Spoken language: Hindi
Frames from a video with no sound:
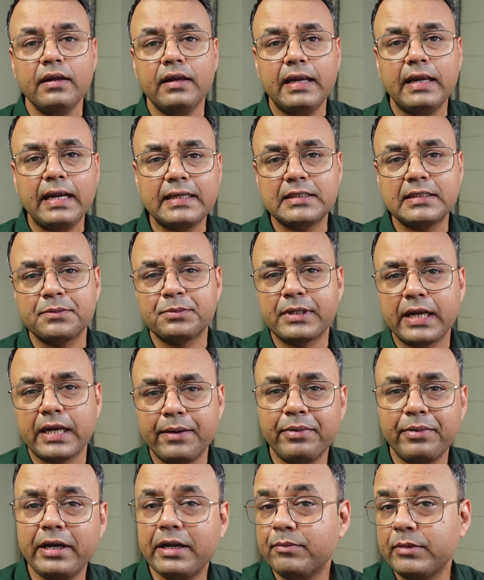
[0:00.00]
एक सब्सक्राइबर
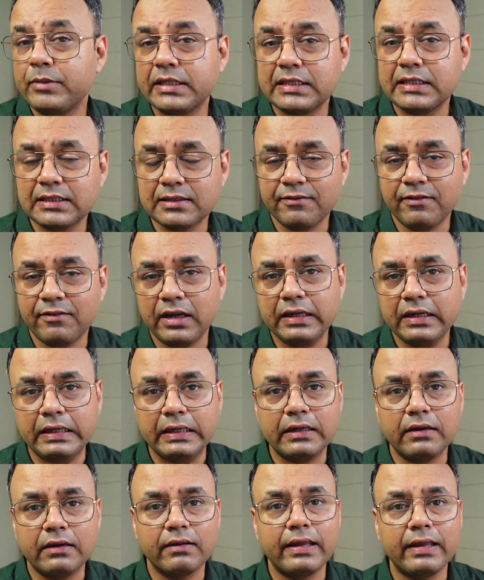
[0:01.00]
ने मेरे से सवाल
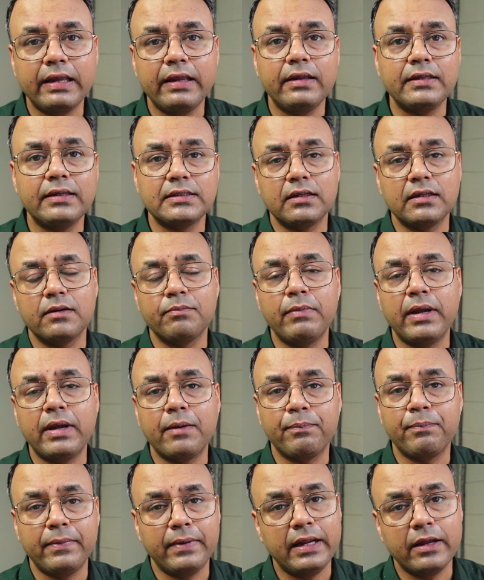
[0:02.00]
किया कि सर मैं
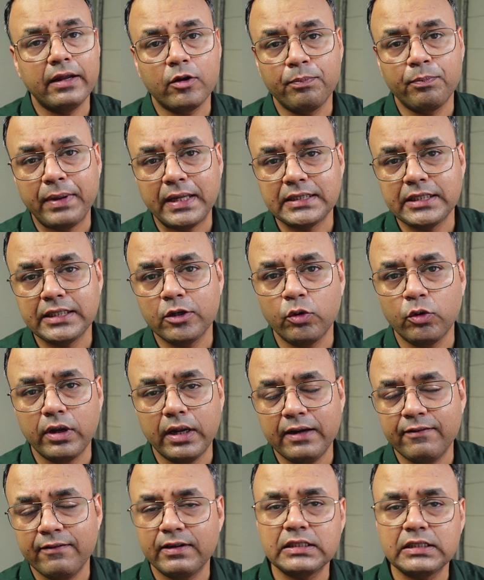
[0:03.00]
अपने पैसे को
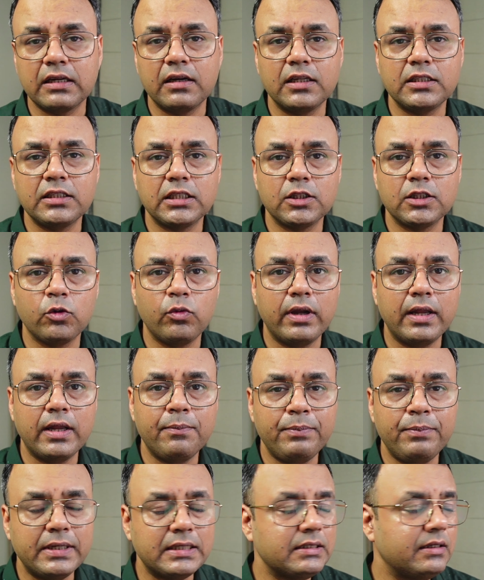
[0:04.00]
इन्वेस्ट करना चाहता हूँ एन
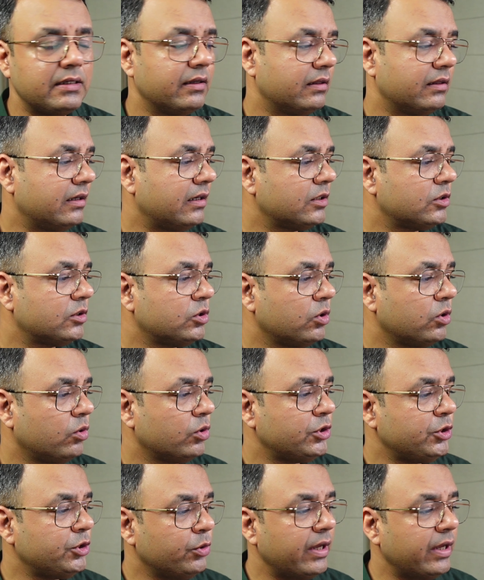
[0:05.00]
के अंदर सो
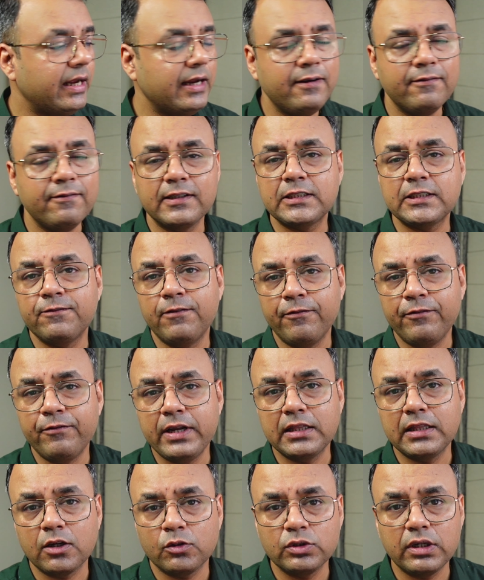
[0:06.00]
शुड आई इन्वेस्ट फिफ्टी
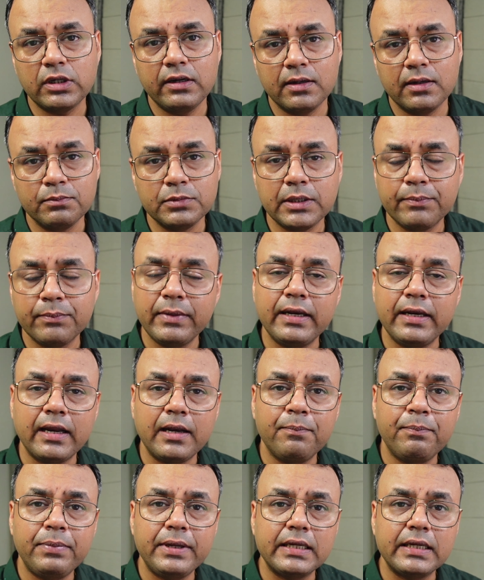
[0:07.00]
थाउजेंड लमसम इन एन
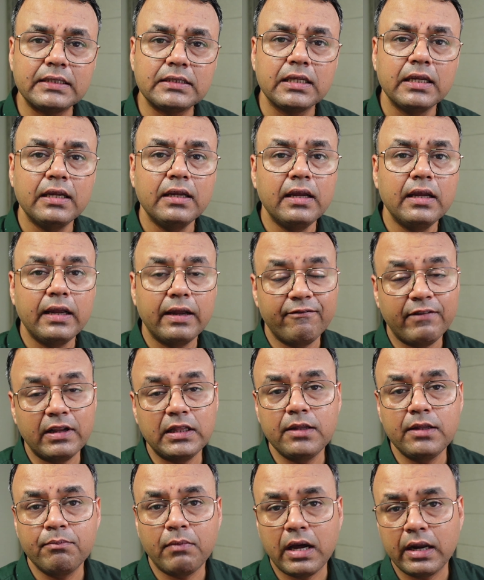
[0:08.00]
पी एस वेन द
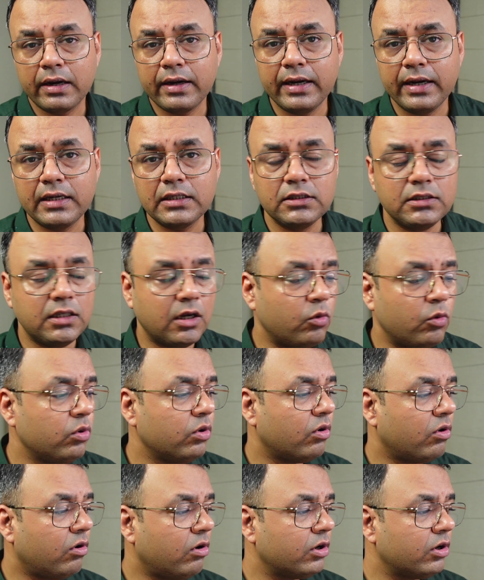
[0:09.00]
मार्केट इज़ डाउन
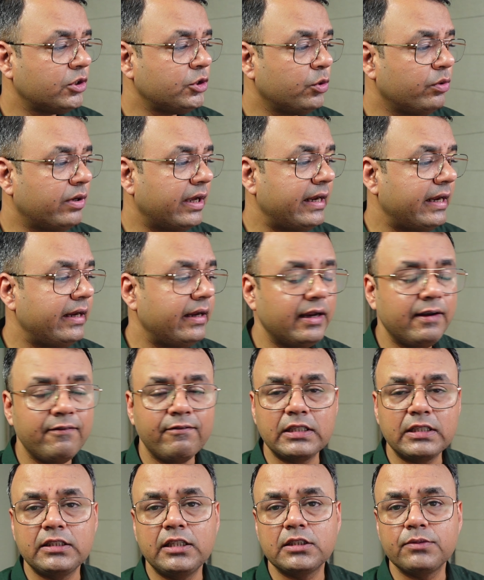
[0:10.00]
और शुड आई
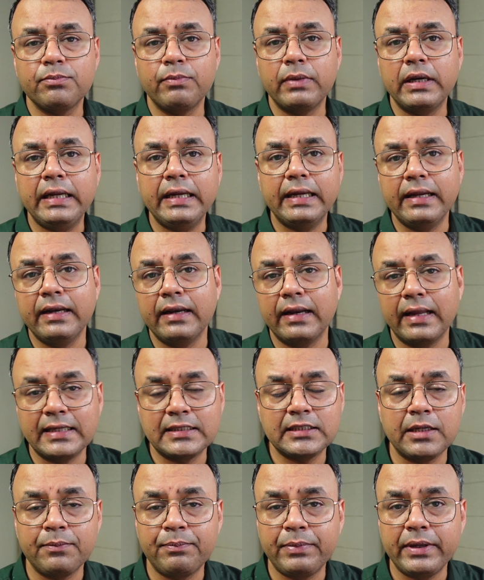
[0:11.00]
इन्वेस्ट दिस मनी इन एस
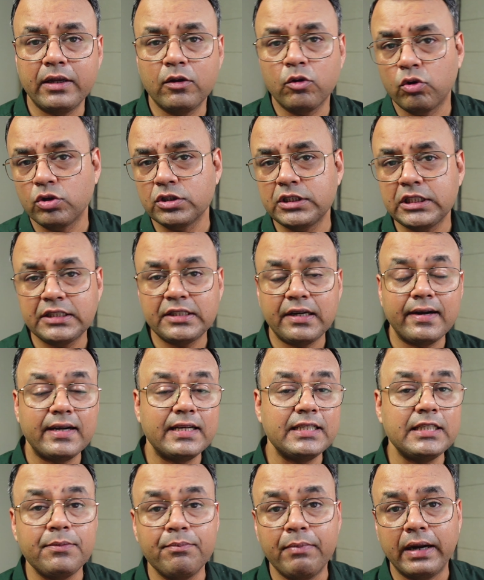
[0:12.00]
ए पी कौन सी
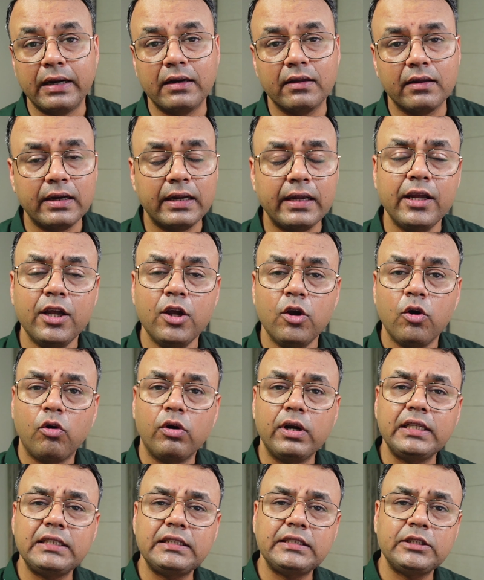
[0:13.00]
स्ट्रेटेजी बेटर है और
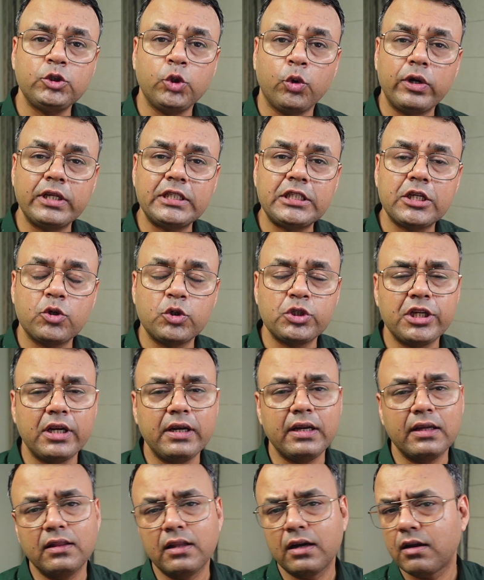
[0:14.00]
इस छोटे से क्वेश्चन के
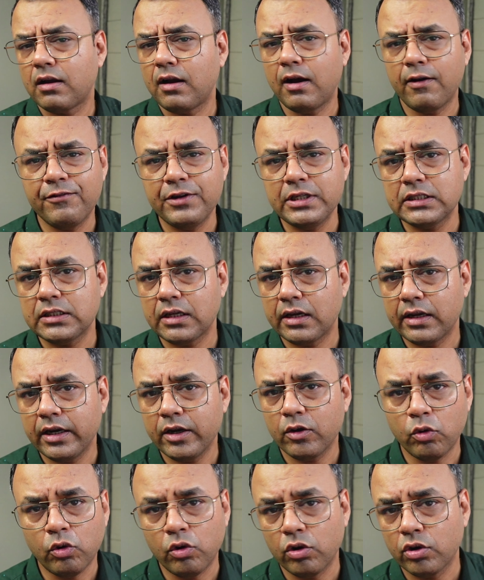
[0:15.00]
अंदर काफ़ी सारे
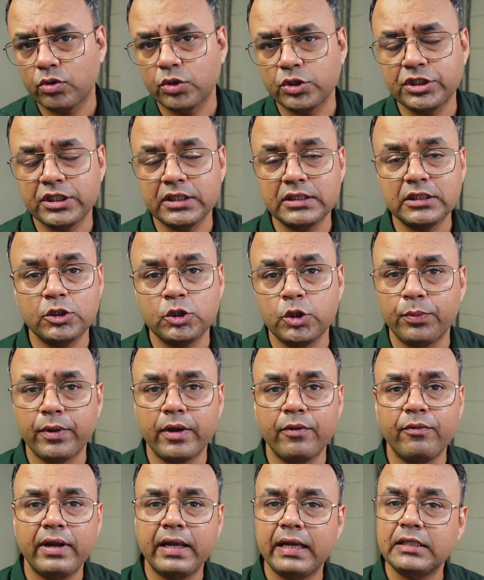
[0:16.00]
और क्वेश्चन छुपे
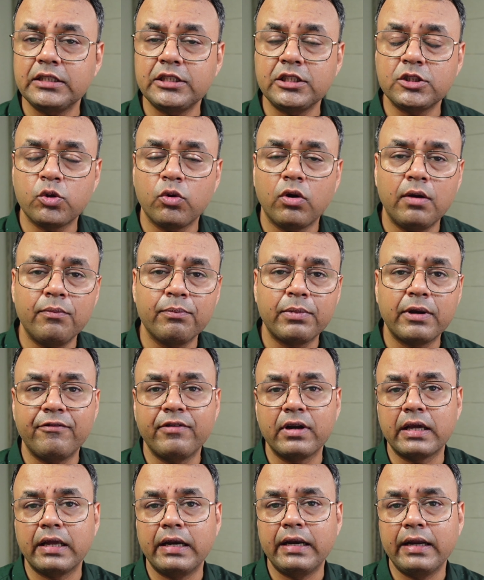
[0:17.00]
हुए हैं जिसको हम कवर
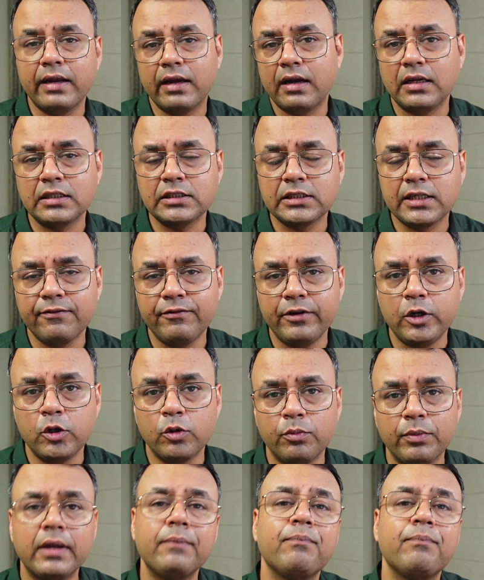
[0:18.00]
करेंगे आज के वीडियो में